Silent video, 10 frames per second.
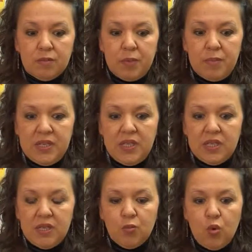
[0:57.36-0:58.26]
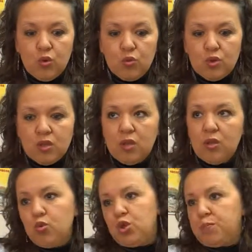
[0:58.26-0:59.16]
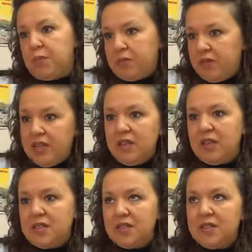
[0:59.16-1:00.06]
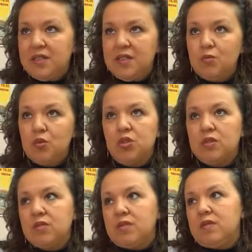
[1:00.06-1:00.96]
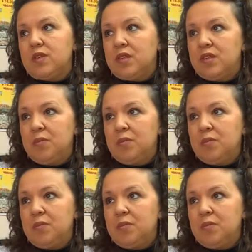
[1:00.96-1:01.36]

победителем конкурса «Лучший преподаватель России» это немножко, наверное,